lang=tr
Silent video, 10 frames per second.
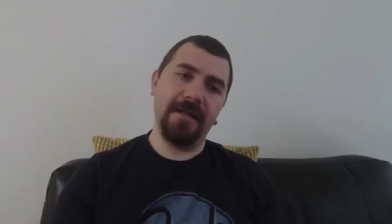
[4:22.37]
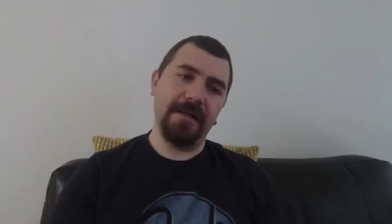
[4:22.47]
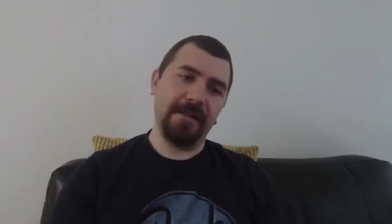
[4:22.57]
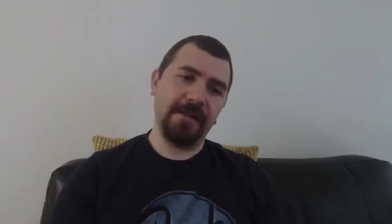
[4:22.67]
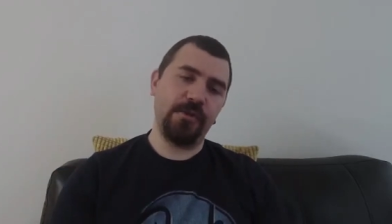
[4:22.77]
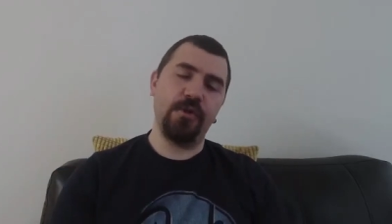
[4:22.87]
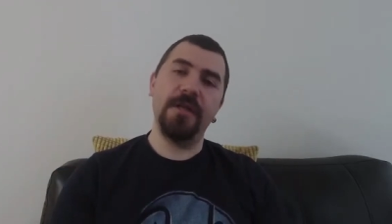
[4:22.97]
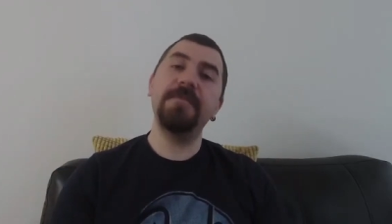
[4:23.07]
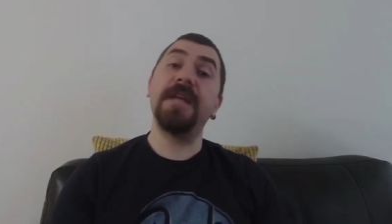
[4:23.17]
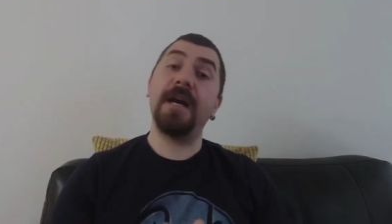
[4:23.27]
nasıl
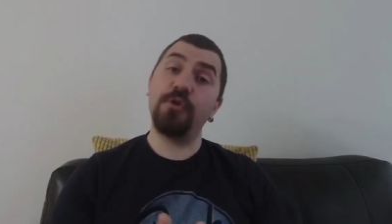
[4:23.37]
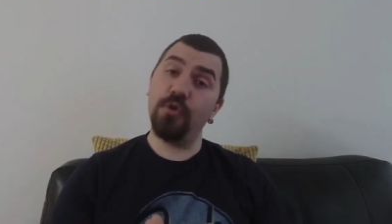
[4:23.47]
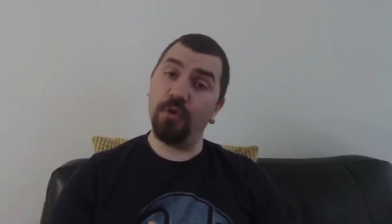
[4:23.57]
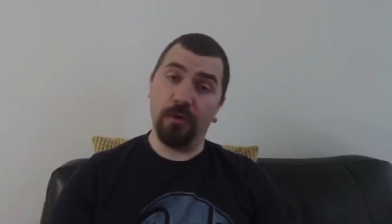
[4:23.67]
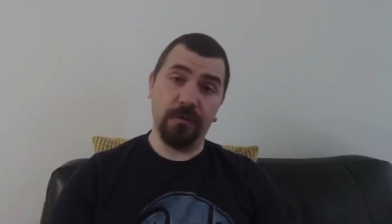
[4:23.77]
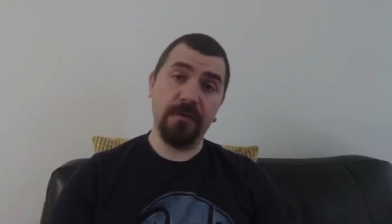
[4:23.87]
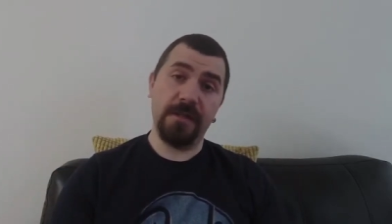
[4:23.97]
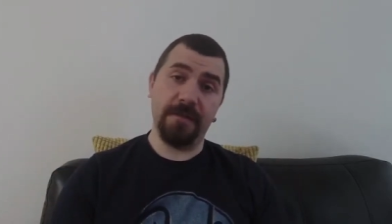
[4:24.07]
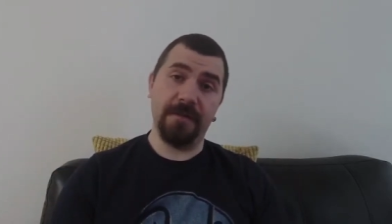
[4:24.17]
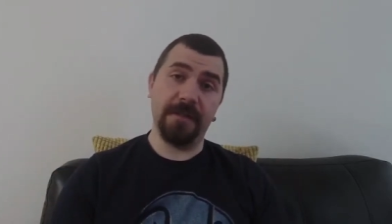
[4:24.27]
söyleyeyim? Reaksiyon oldu.
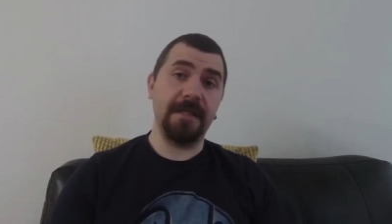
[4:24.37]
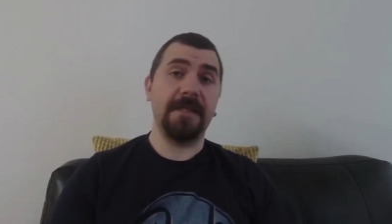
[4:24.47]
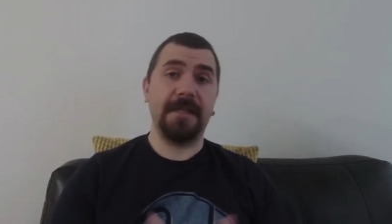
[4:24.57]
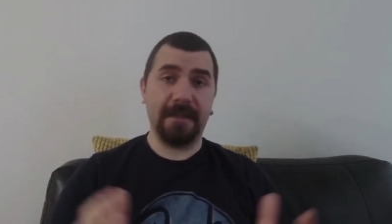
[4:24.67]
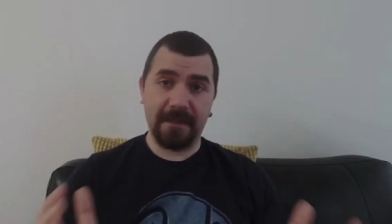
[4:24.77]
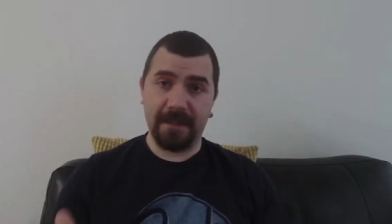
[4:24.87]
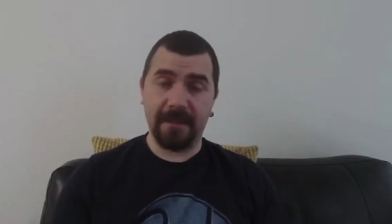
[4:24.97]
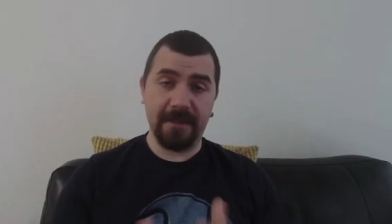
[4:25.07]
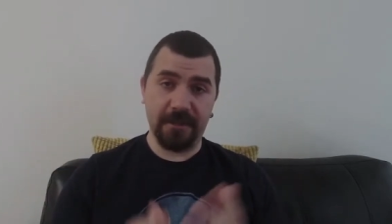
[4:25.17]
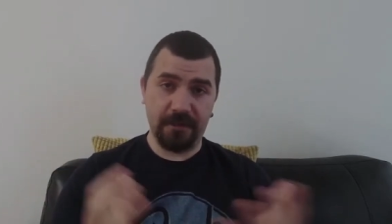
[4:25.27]
Twitter'da insanlar
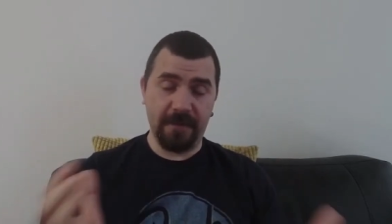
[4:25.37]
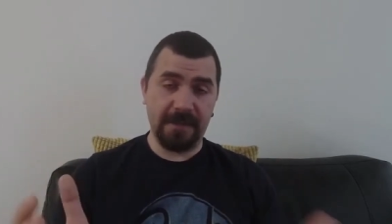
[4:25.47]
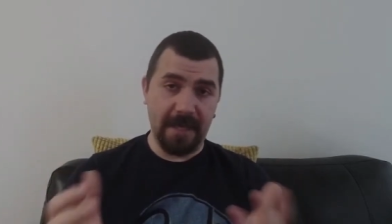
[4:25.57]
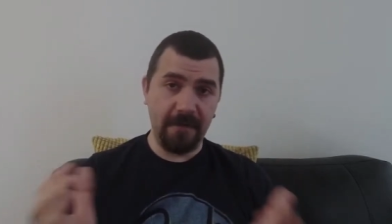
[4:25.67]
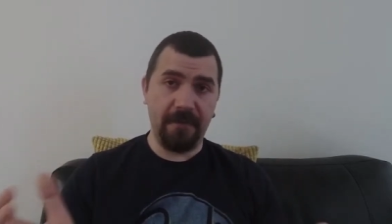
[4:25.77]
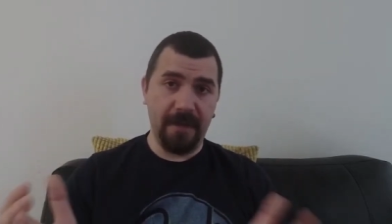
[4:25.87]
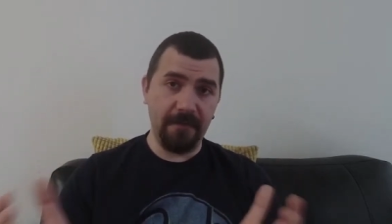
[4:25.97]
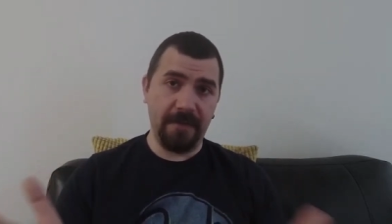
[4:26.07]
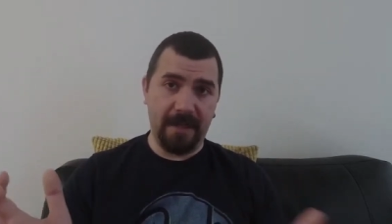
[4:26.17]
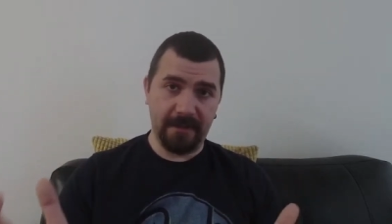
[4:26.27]
dalga geçti vesaire
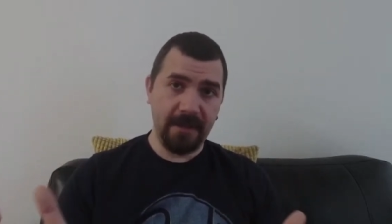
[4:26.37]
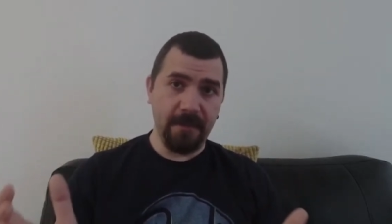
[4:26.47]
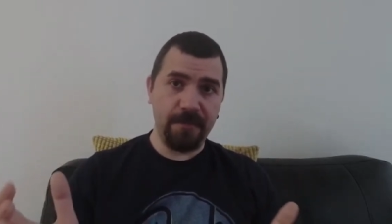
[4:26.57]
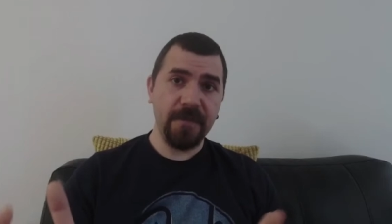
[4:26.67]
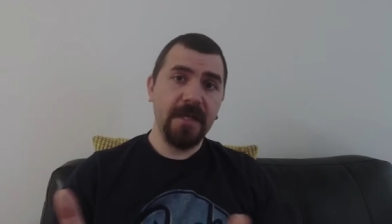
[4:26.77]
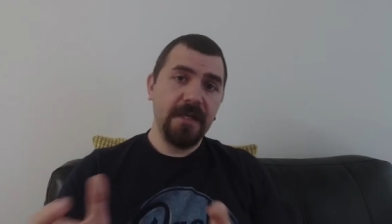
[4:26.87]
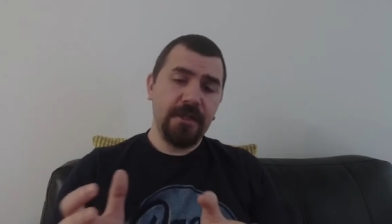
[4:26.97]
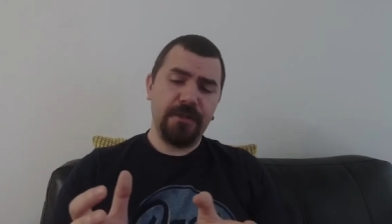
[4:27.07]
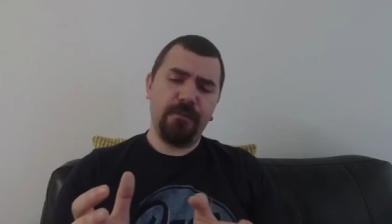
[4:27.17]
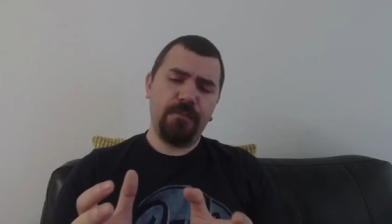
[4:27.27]
falan filan değil mi?
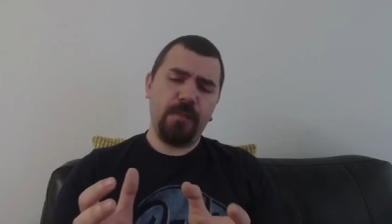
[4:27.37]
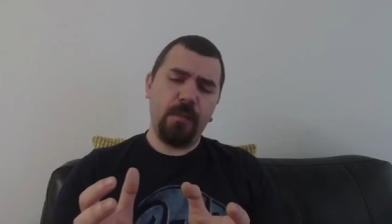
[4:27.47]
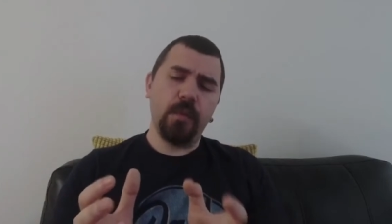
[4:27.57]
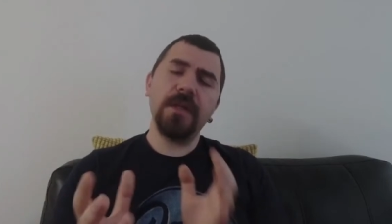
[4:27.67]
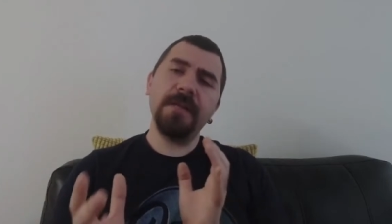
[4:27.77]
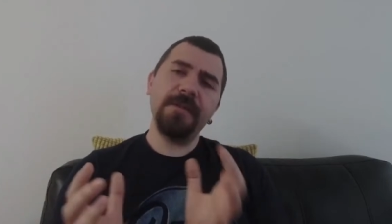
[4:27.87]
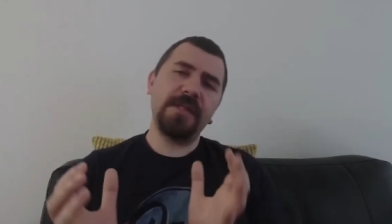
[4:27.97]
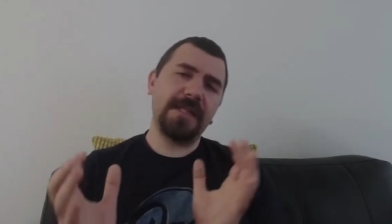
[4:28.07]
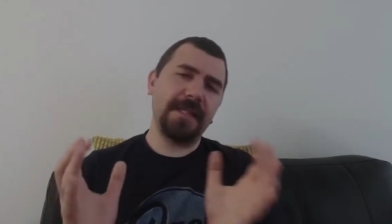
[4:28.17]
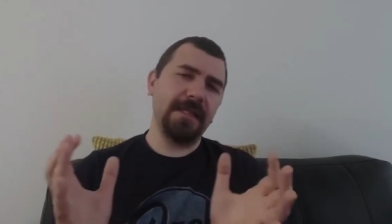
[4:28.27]
Şimdi burada bir
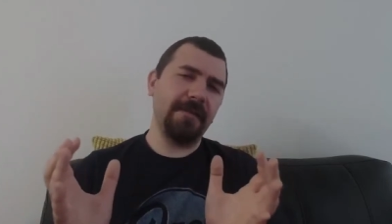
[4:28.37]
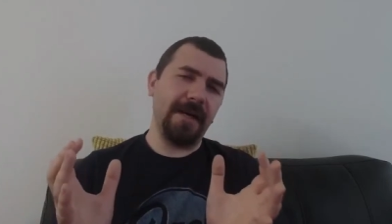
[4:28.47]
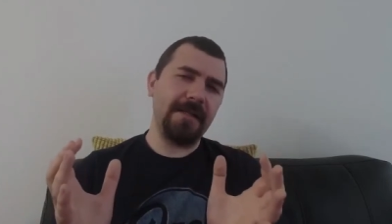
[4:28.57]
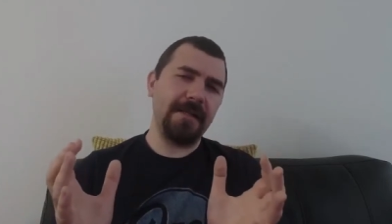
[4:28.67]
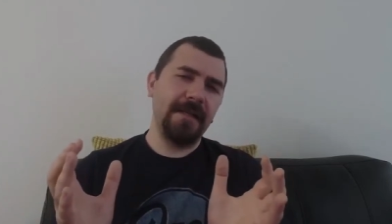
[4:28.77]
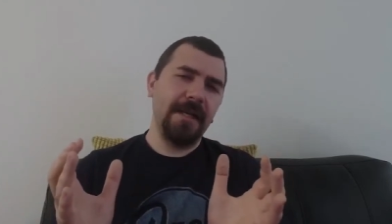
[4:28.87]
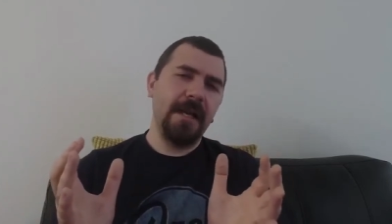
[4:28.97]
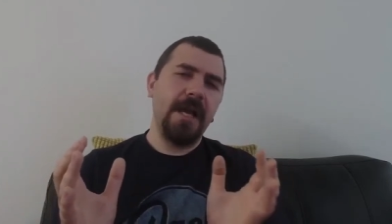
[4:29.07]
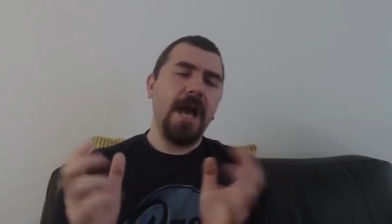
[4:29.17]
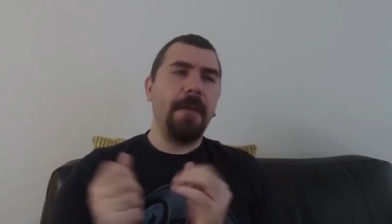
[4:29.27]
sıkıntı var.
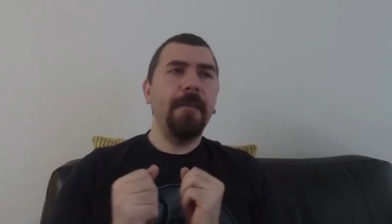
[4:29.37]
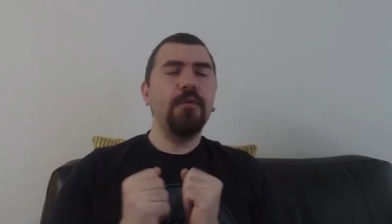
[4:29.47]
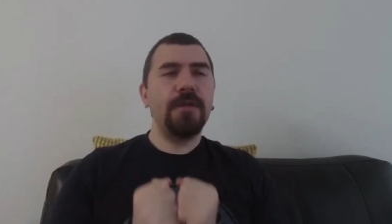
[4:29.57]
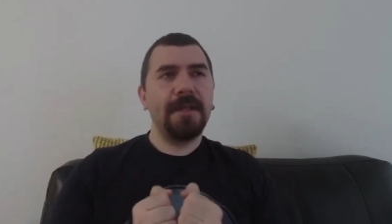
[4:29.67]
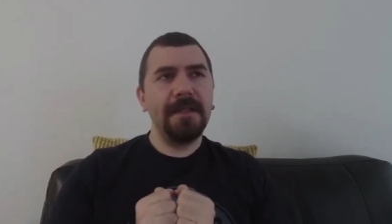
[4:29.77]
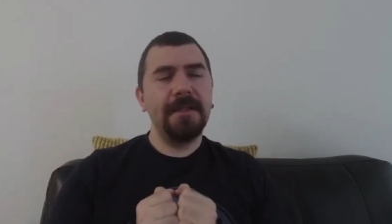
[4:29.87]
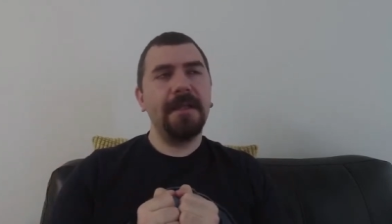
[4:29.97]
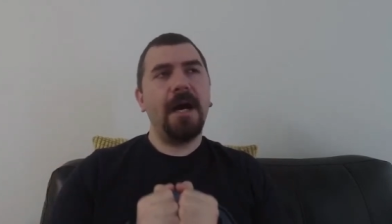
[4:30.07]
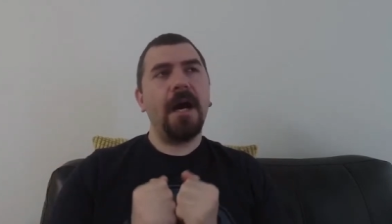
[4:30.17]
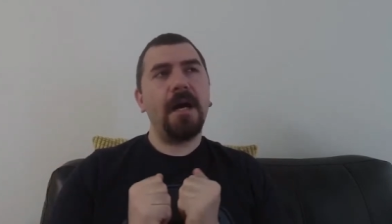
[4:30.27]
Ama bu
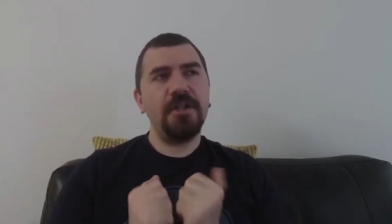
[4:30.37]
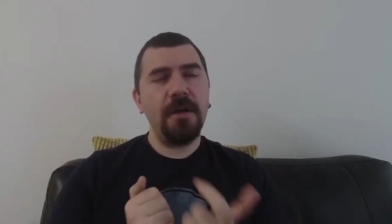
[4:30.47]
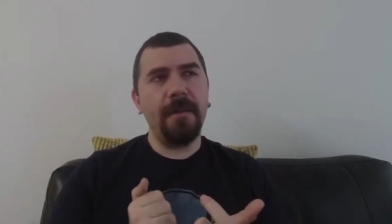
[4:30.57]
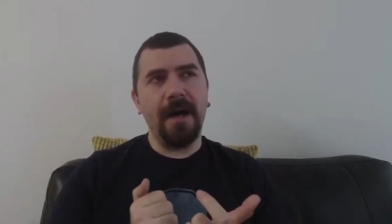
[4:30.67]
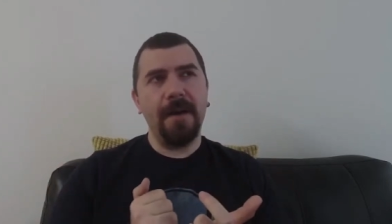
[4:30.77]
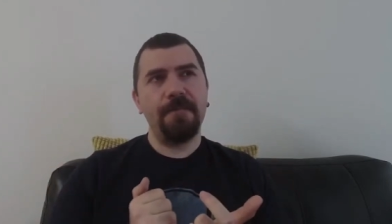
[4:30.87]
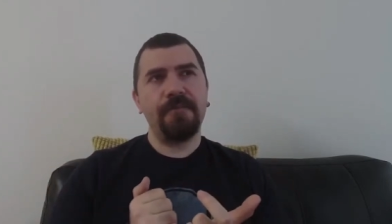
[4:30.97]
sıkıntı acaba